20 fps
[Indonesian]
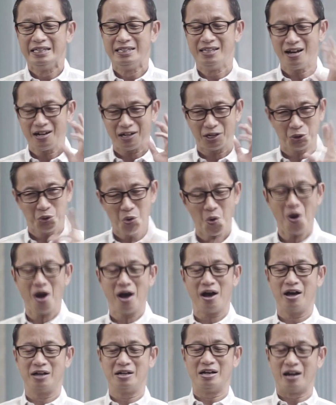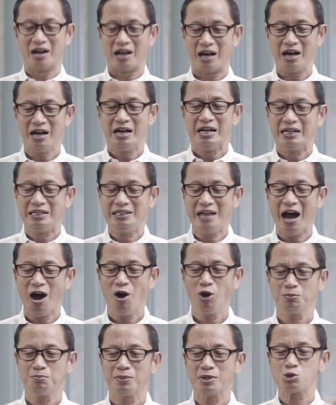Yang kedua adalah
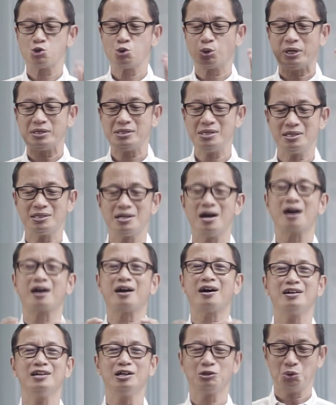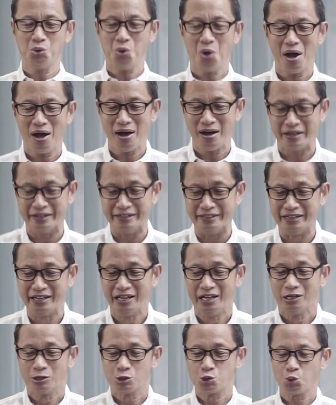Daud bersuka cita karena Tuhan.
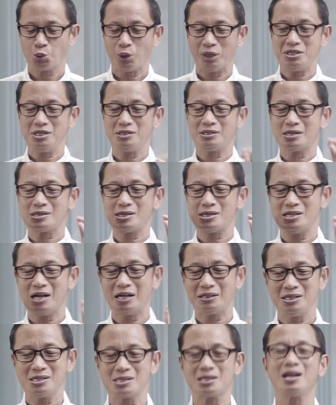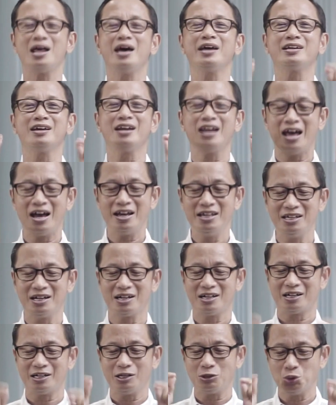Sukacita sejati yang
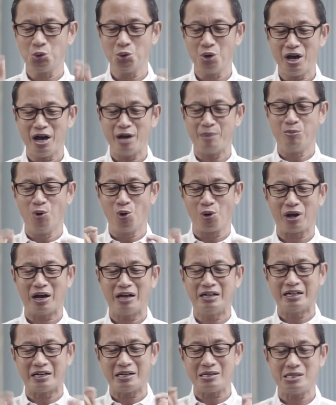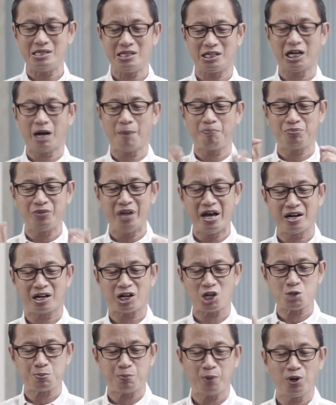lahir dari Tuhan bukan dari sikap dan
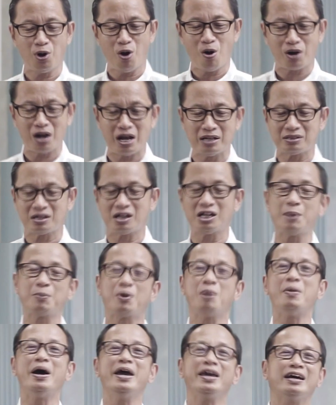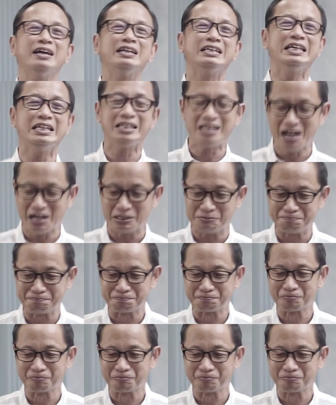respon orang terhadap kebaikan kita.